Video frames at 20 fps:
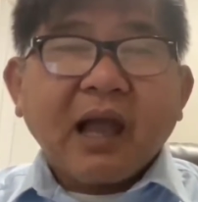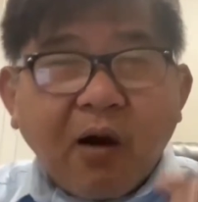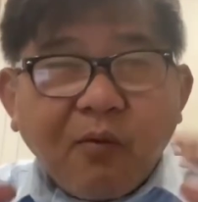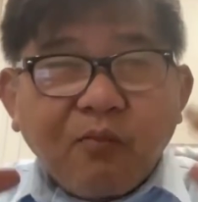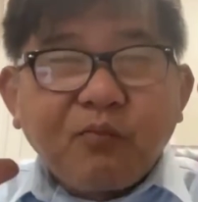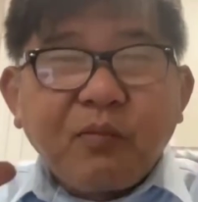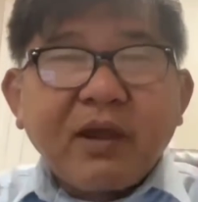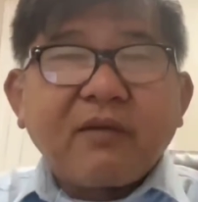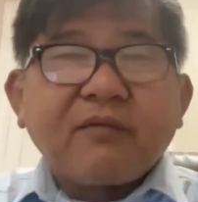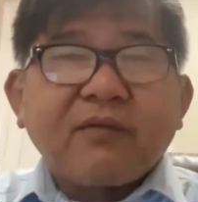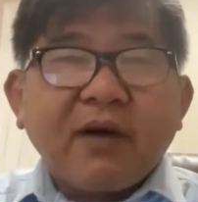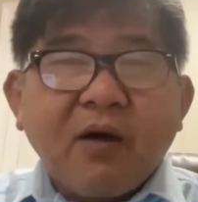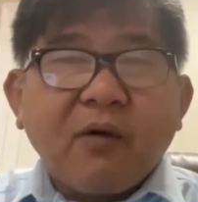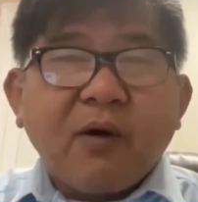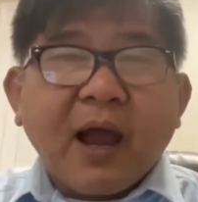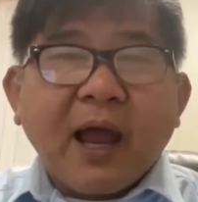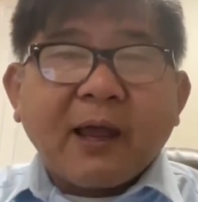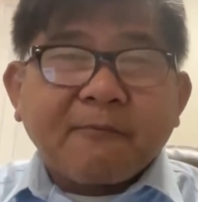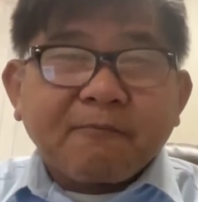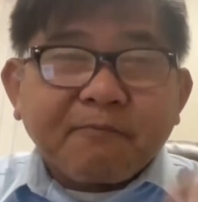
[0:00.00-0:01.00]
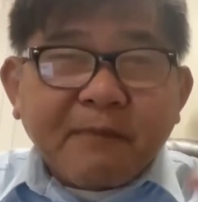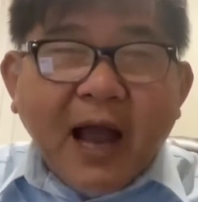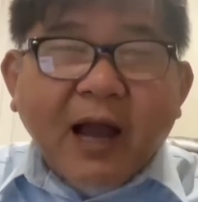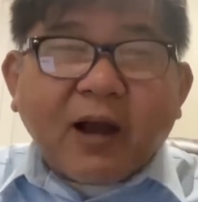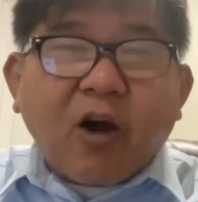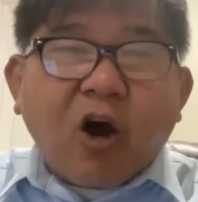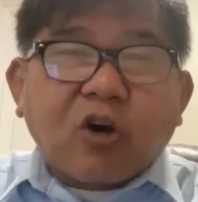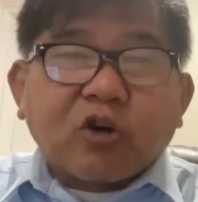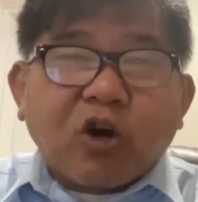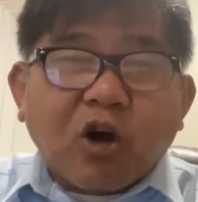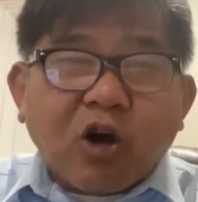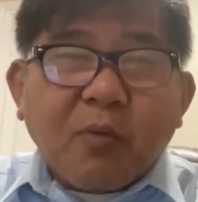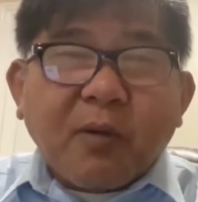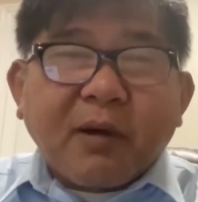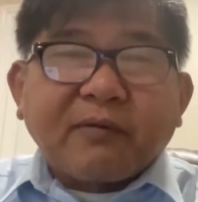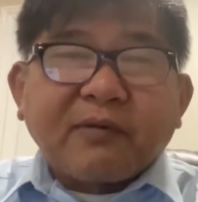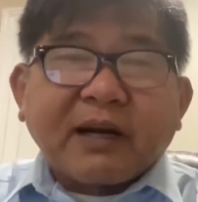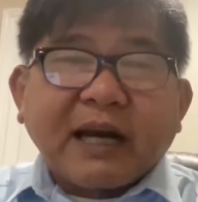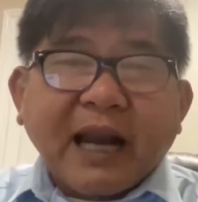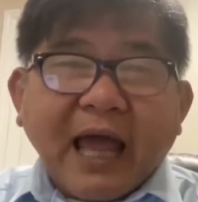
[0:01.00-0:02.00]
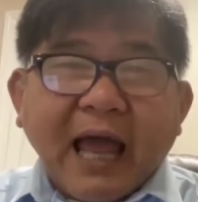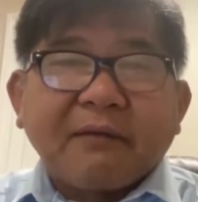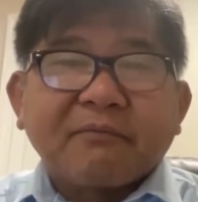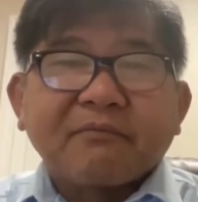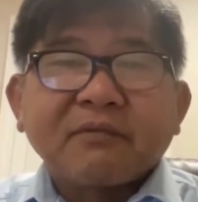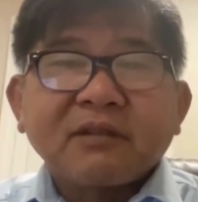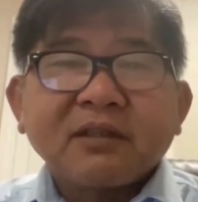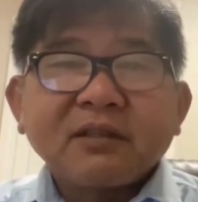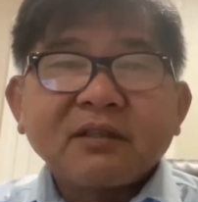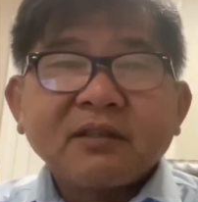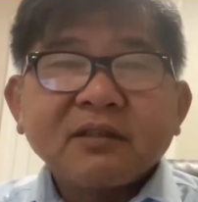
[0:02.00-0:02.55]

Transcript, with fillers: không bị phá hoại bà con có công an việc làm